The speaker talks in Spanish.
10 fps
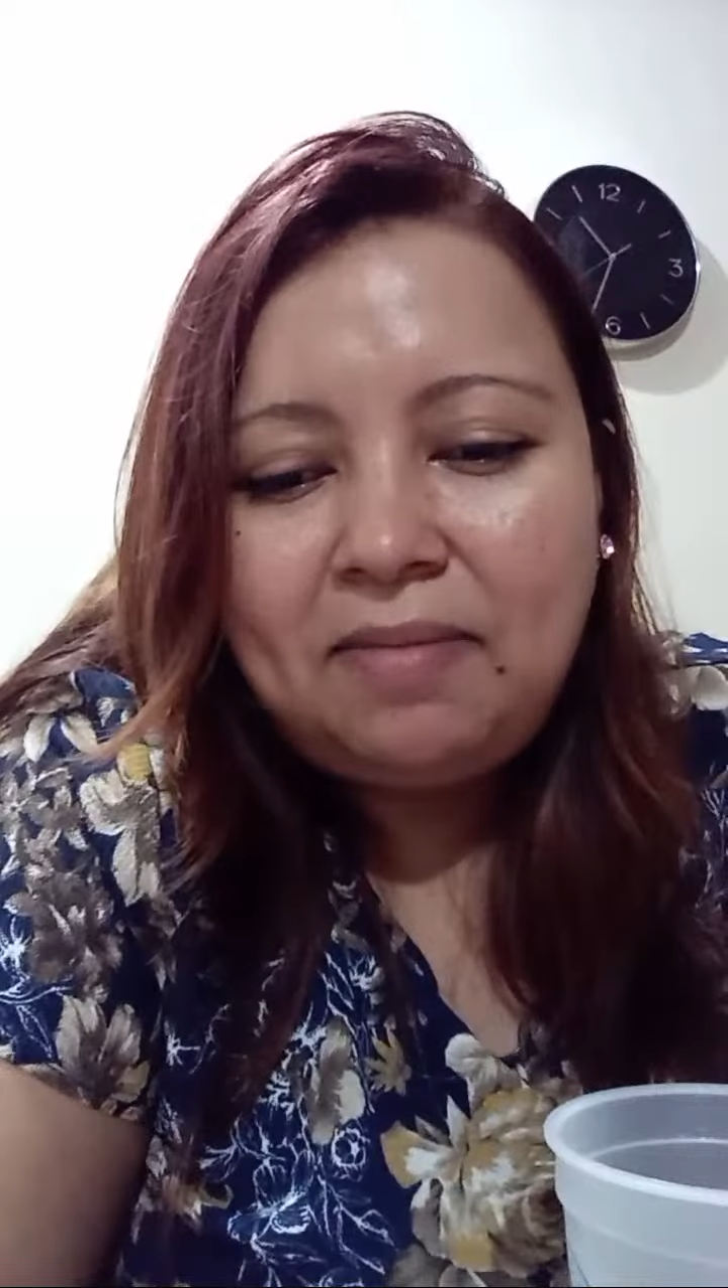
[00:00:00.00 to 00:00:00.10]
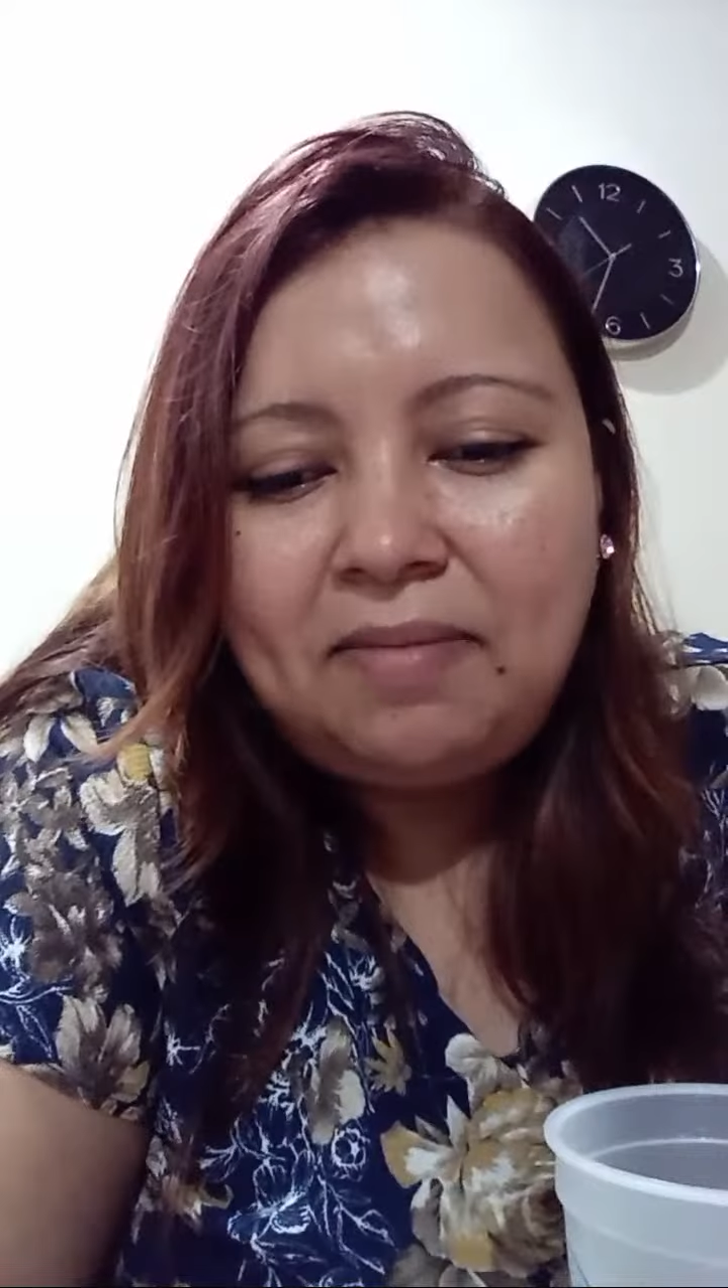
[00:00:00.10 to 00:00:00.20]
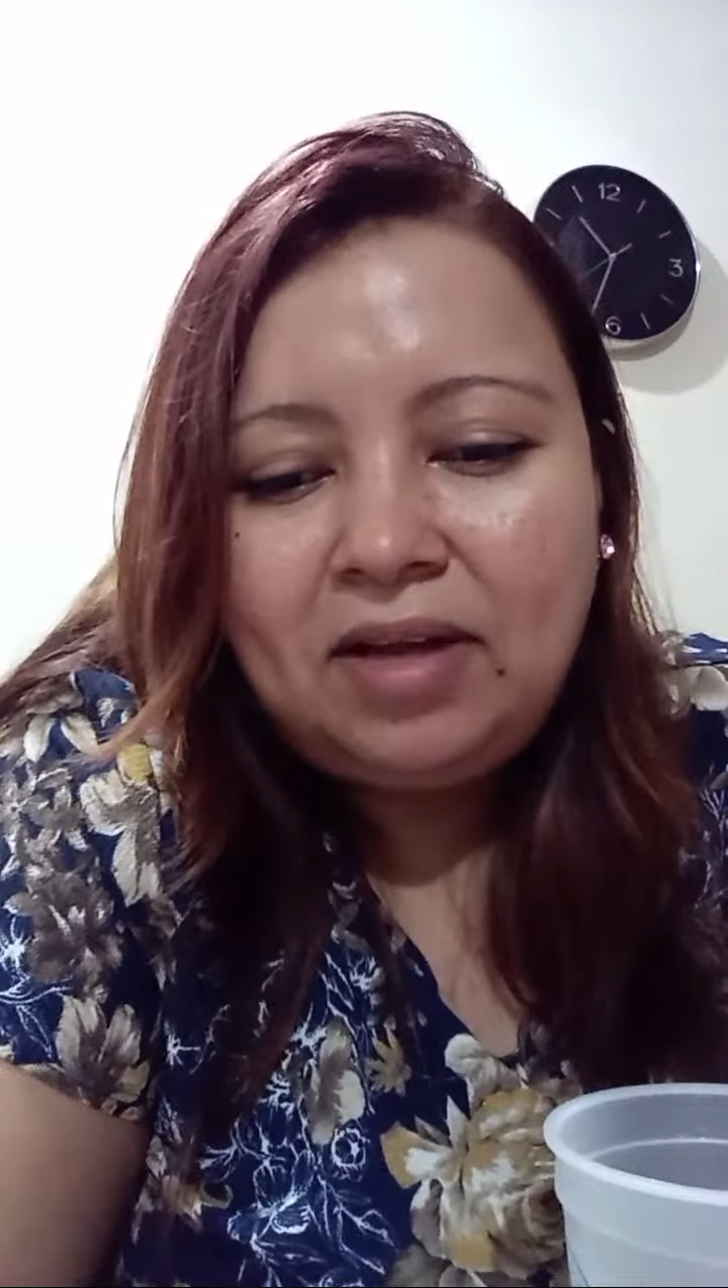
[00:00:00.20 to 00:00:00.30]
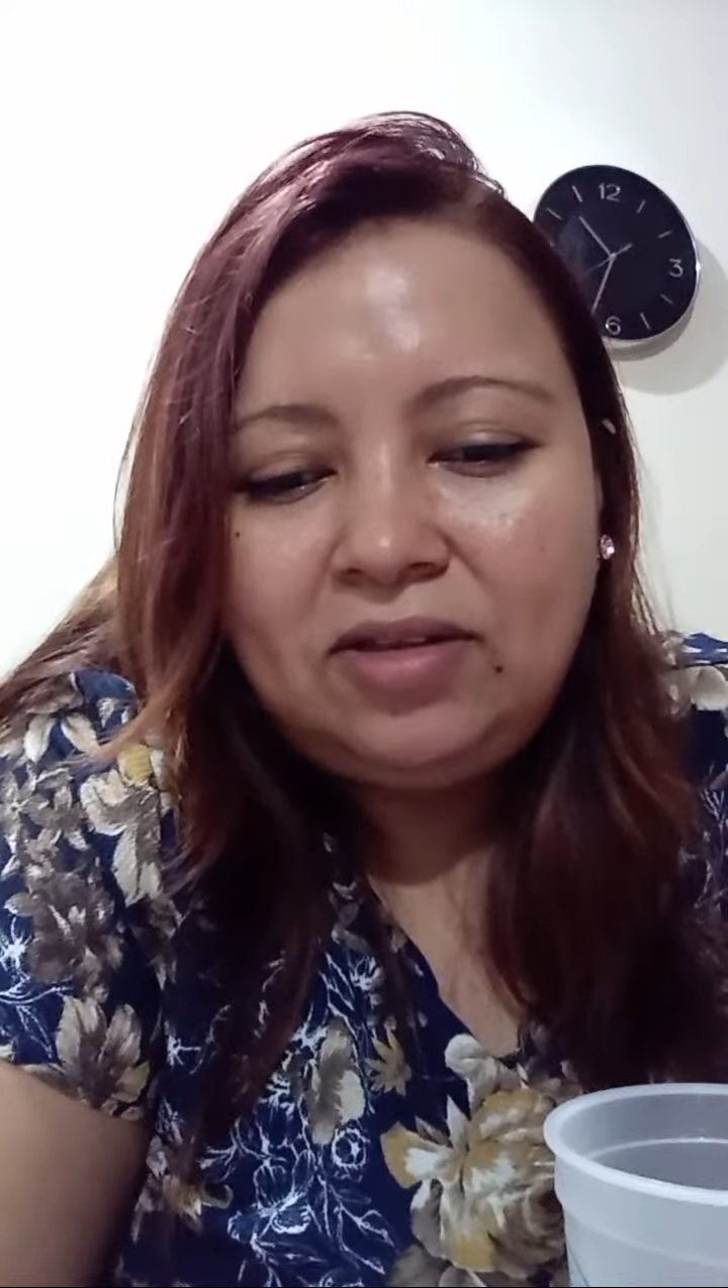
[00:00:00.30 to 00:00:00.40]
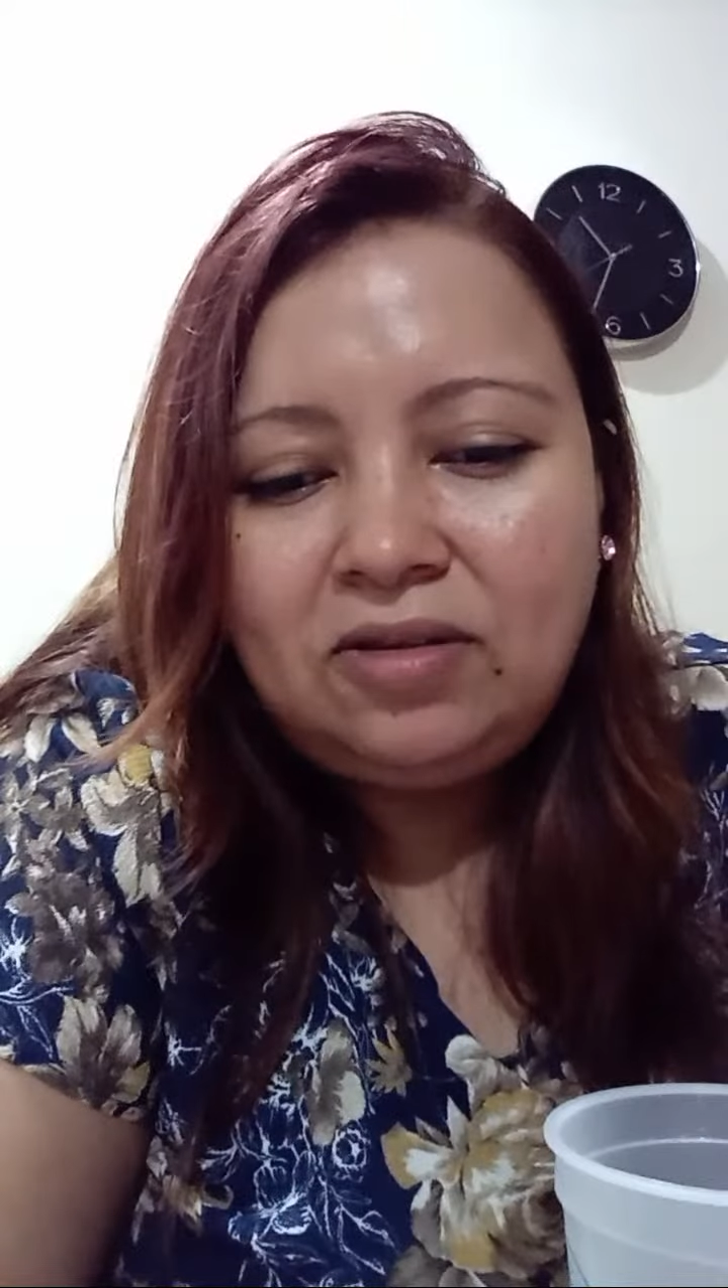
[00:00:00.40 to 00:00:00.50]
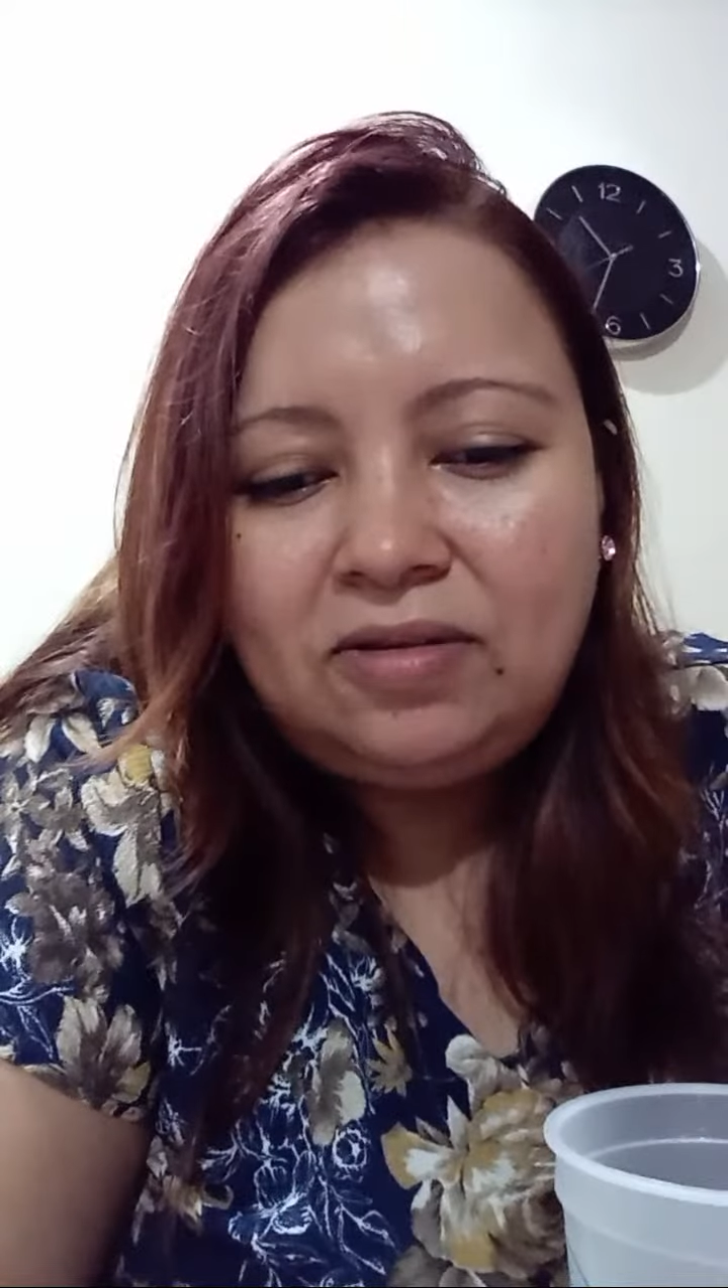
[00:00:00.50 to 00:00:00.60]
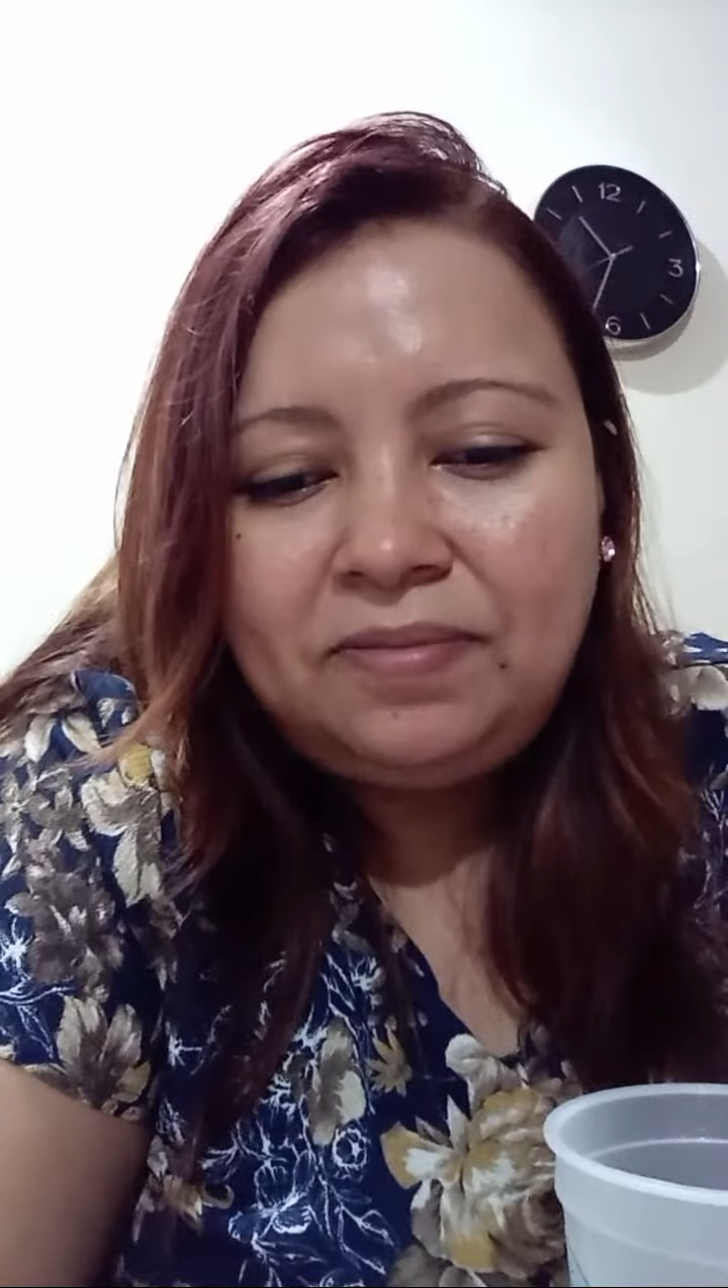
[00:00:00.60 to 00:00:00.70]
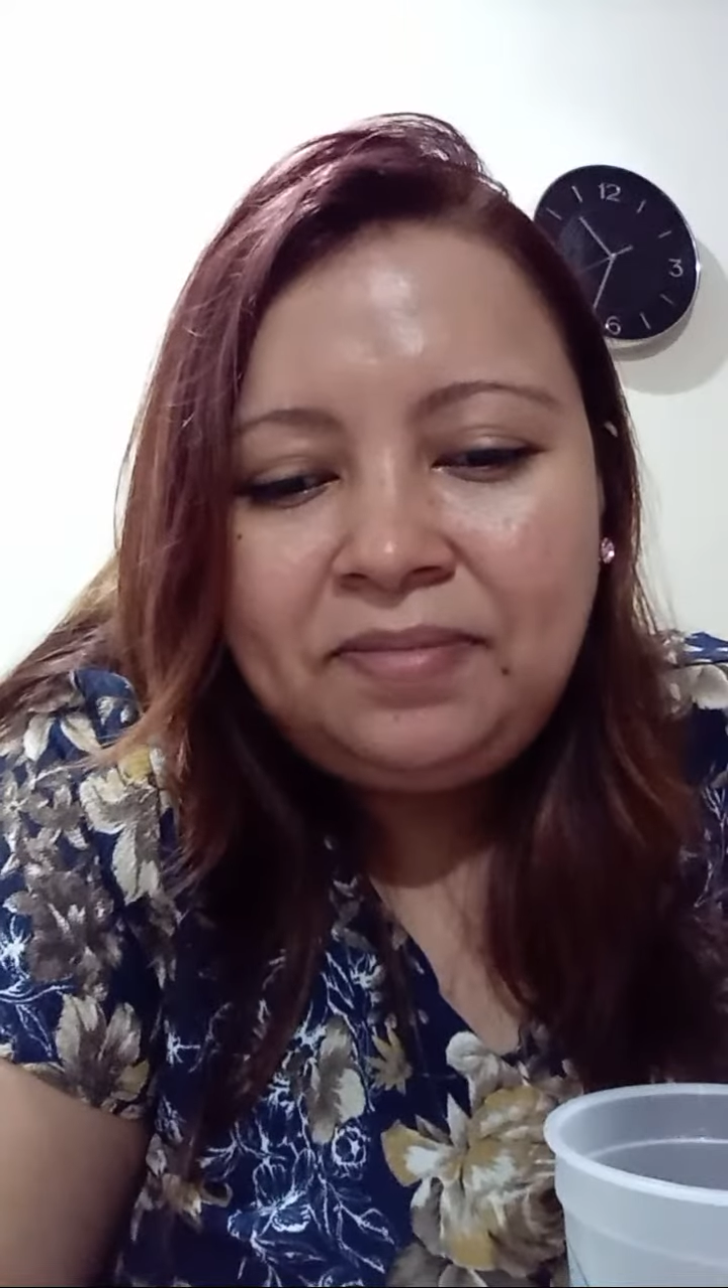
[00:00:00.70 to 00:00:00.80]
Armando.